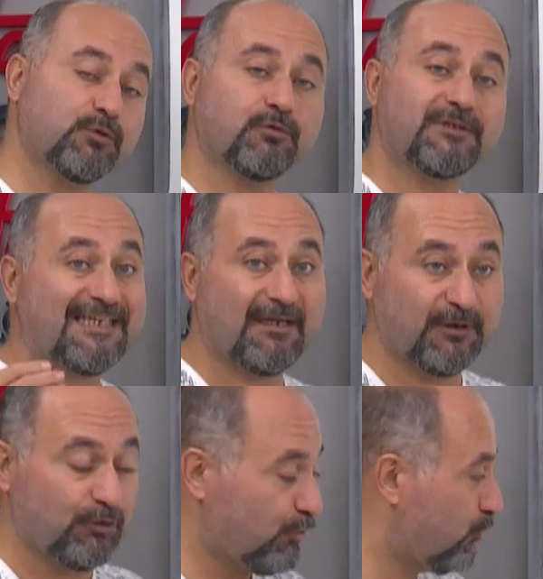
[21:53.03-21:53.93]
bul
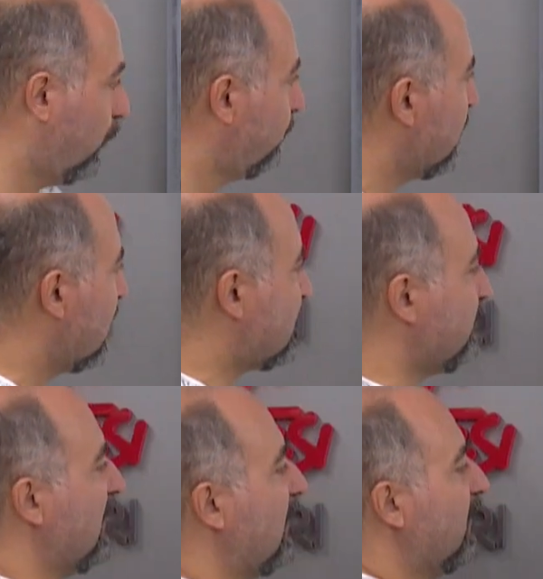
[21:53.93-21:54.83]
diyebiliyordu.
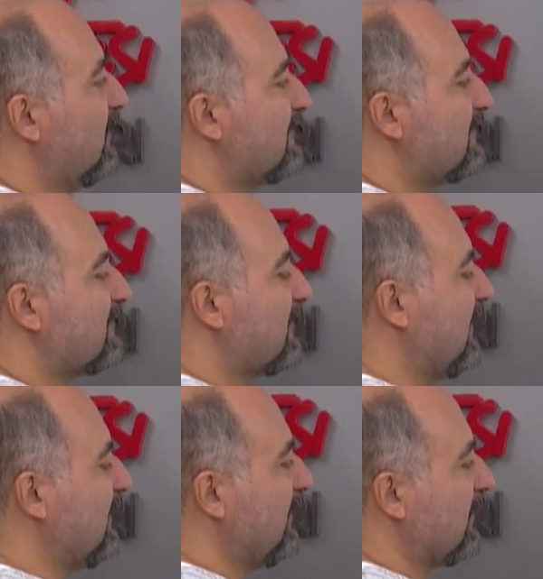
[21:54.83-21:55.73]
Şimdi
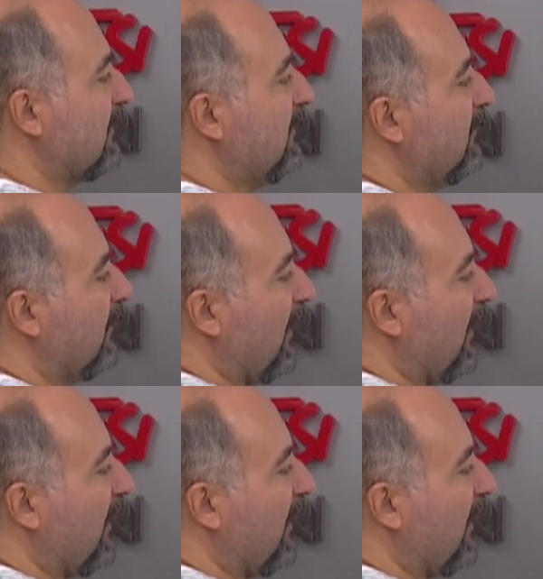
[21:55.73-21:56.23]
sayıları